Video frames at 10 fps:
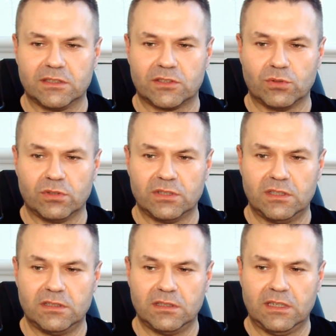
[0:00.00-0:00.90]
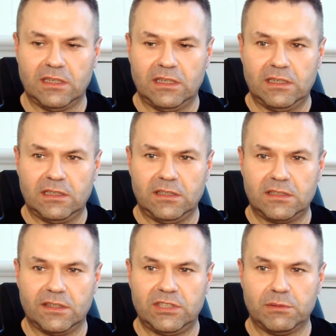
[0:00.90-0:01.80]
Что-то здесь не
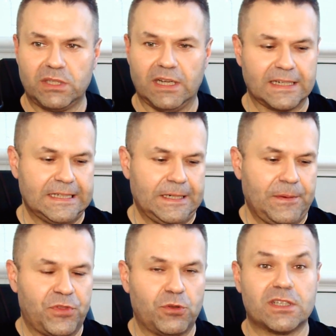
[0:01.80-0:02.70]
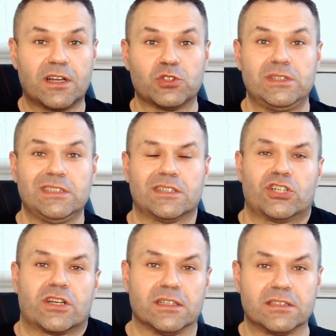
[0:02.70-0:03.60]
совсем так. Ну вот сразу, Сира
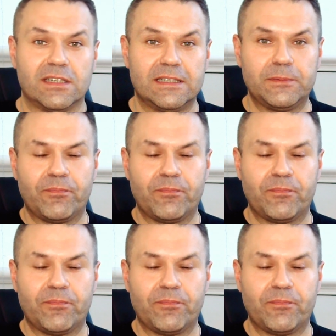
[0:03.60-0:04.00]
Шираз, да?